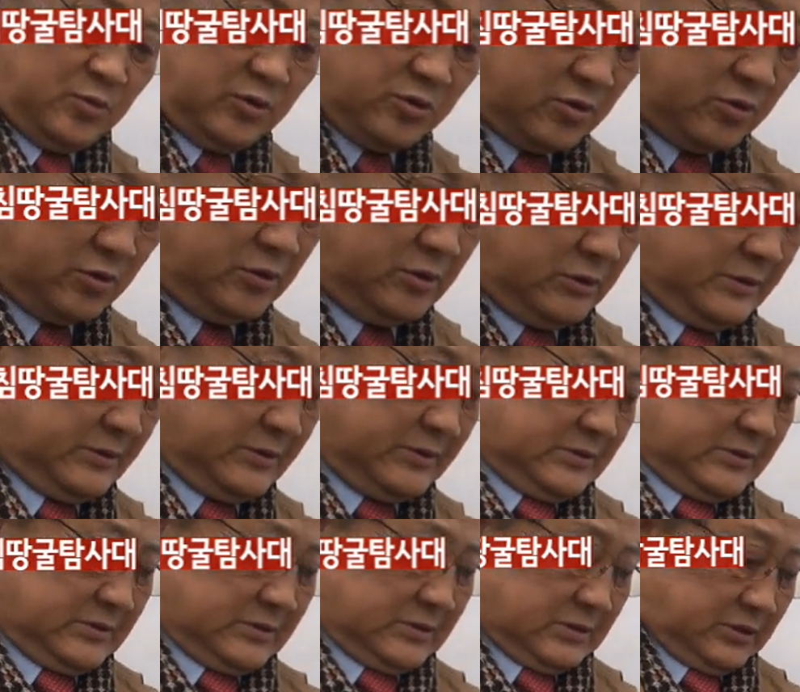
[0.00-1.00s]
뭐 더
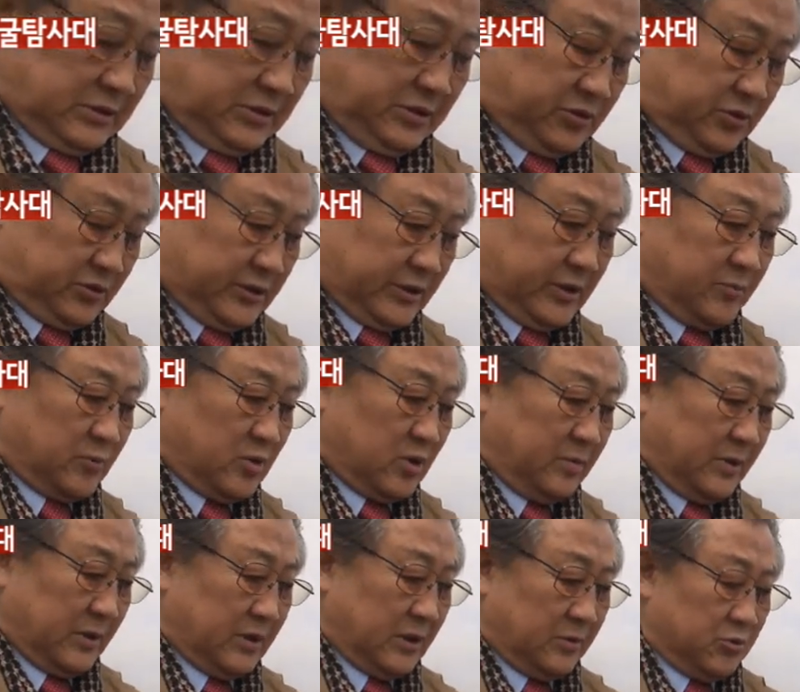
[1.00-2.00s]
이쪽 사람들을
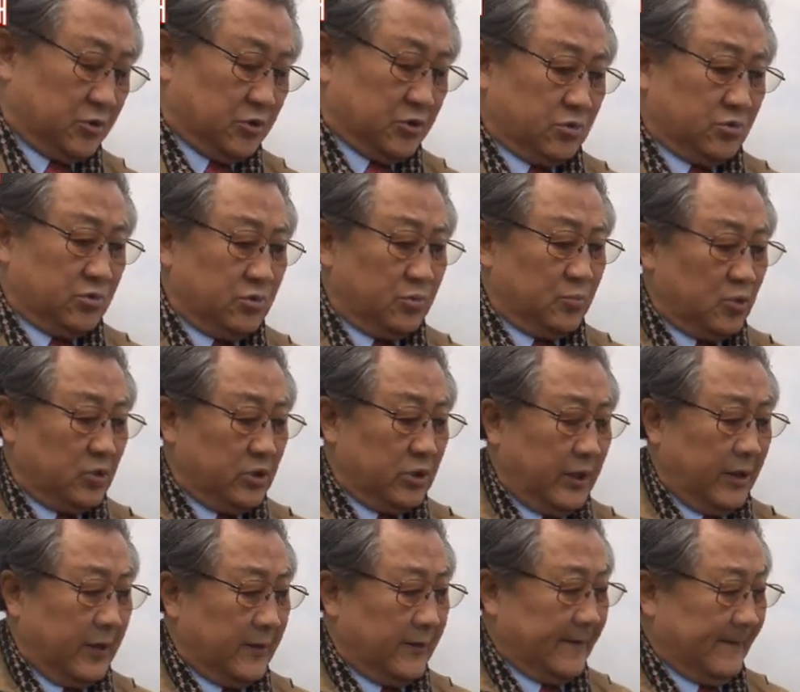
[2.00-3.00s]
만나본 적은
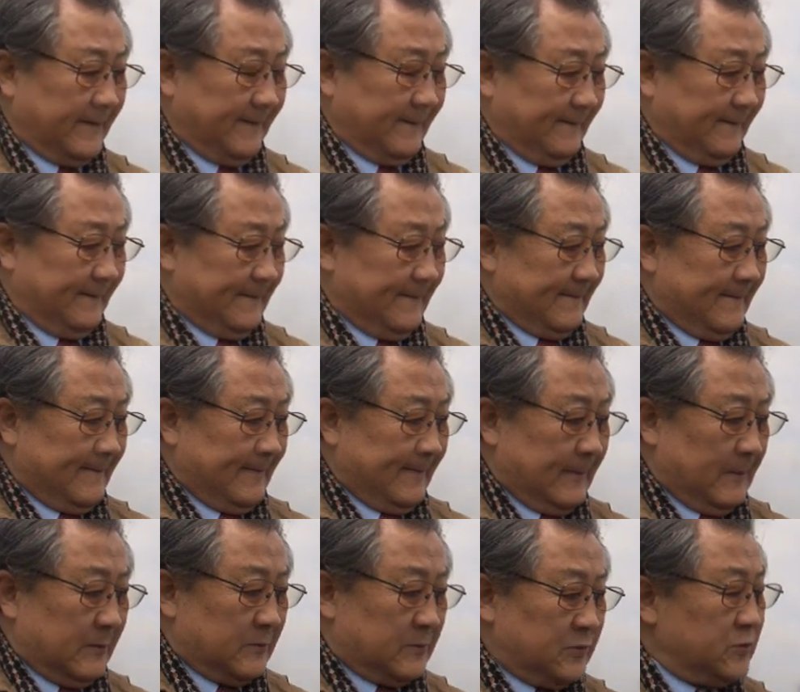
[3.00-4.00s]
없는데
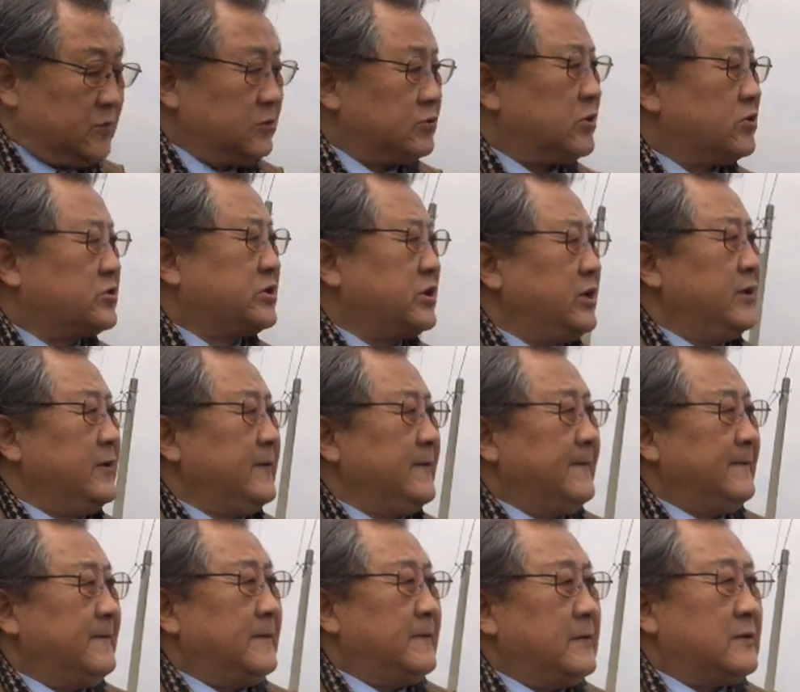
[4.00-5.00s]
저는 솔직히
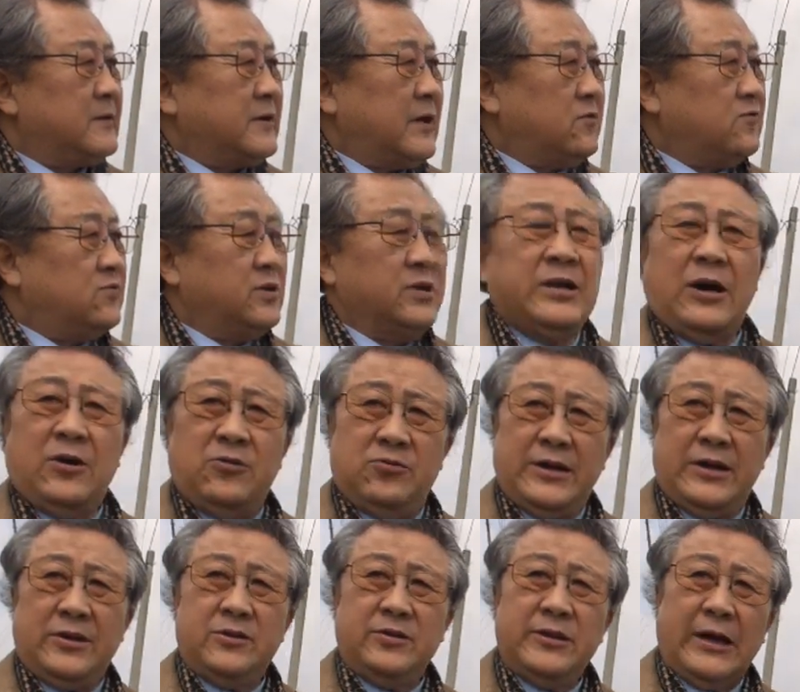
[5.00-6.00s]
땅굴이
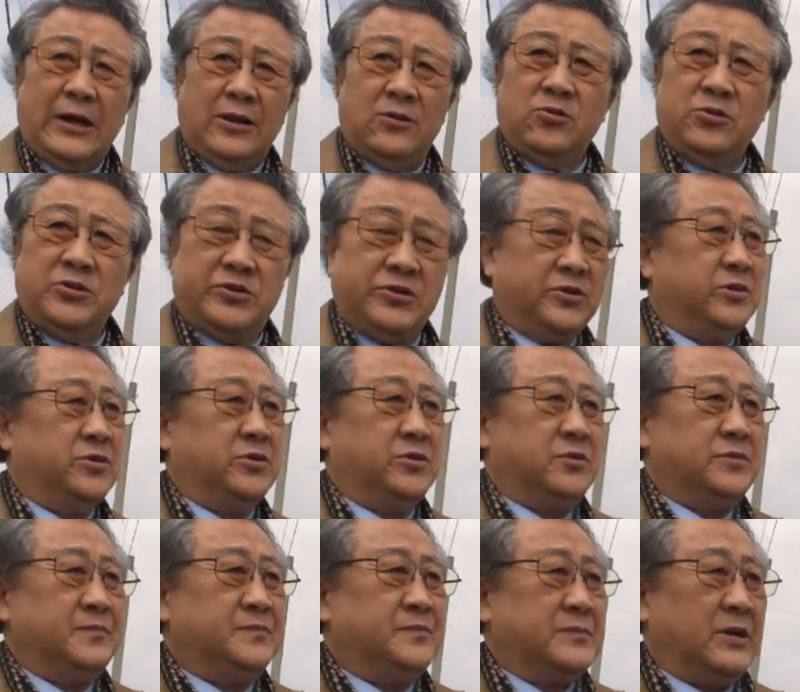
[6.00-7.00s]
나온다는 건 알고 있어요.
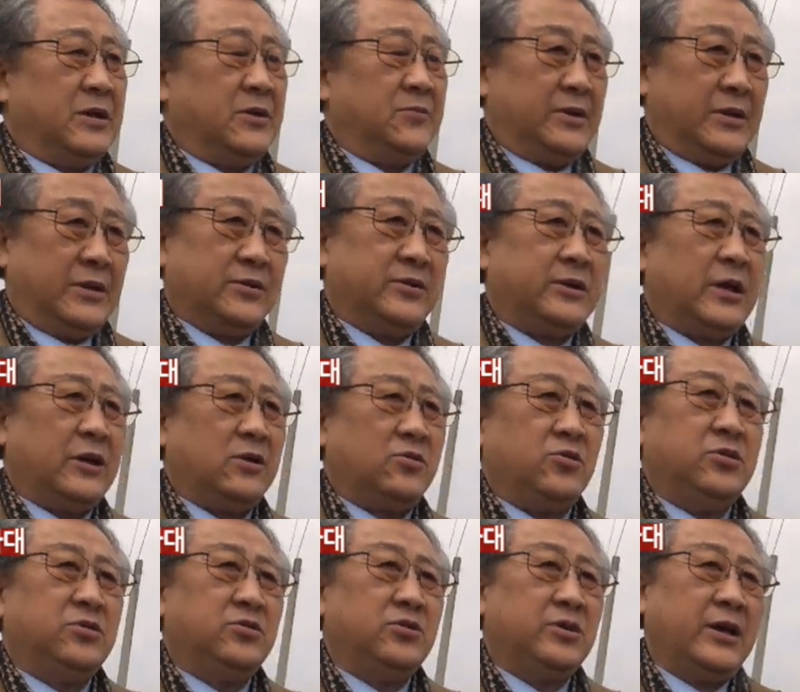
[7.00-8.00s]
나온다는 건
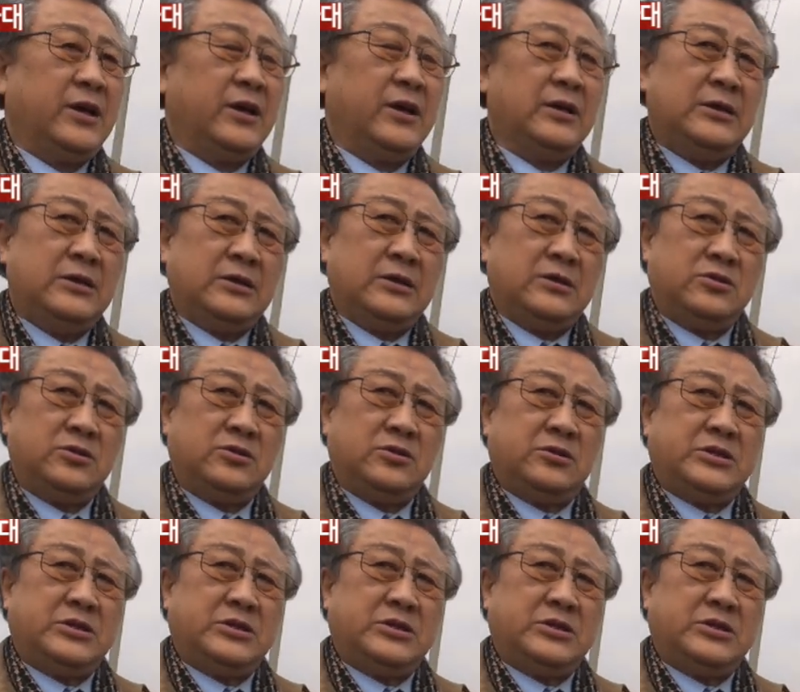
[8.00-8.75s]
알고 있는데 그저